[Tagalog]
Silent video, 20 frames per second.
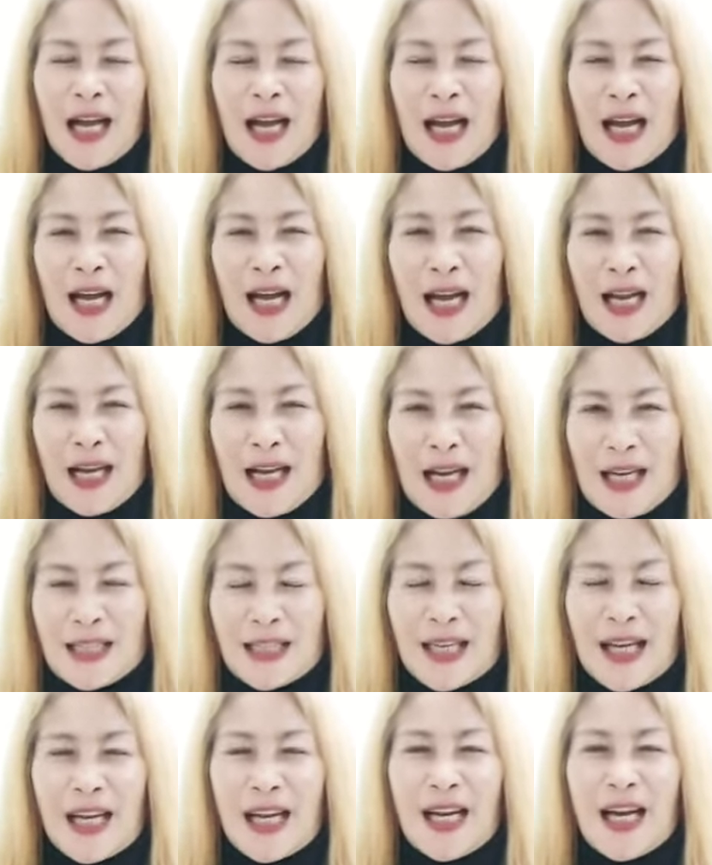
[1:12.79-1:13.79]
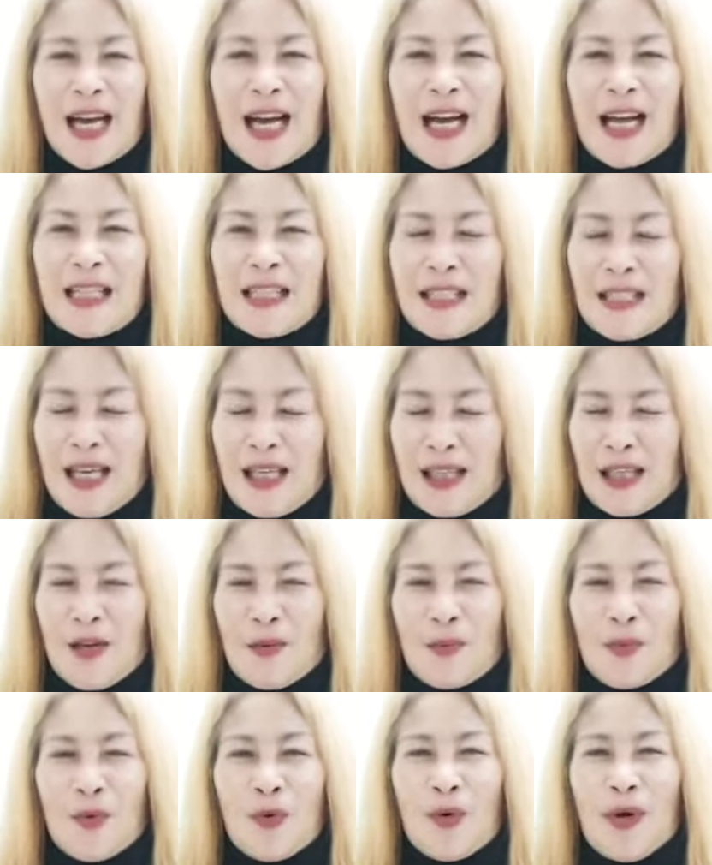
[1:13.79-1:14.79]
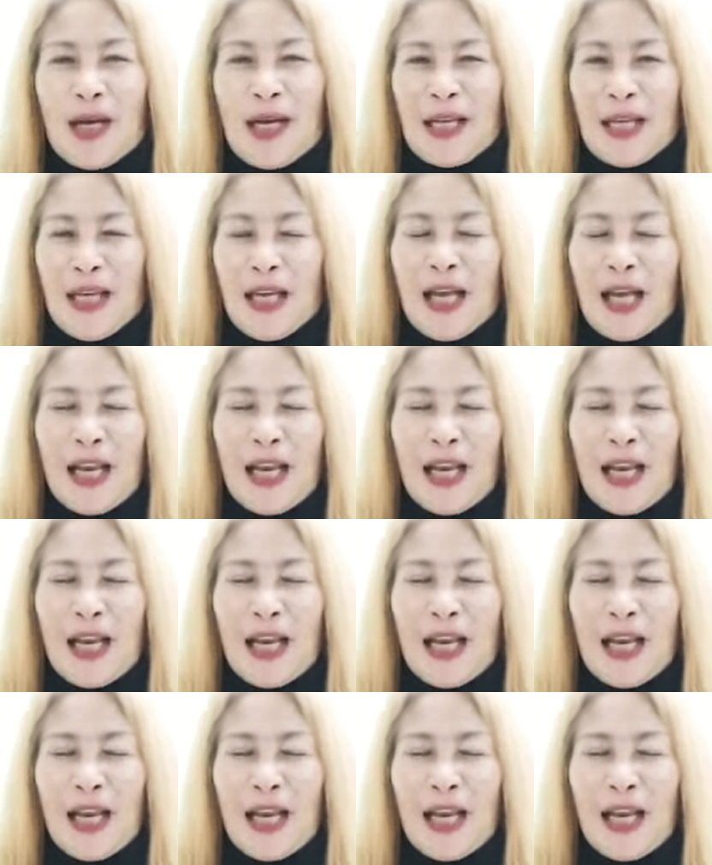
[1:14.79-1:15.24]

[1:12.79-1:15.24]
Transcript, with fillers: uh, kasaganaan sa ating buhay.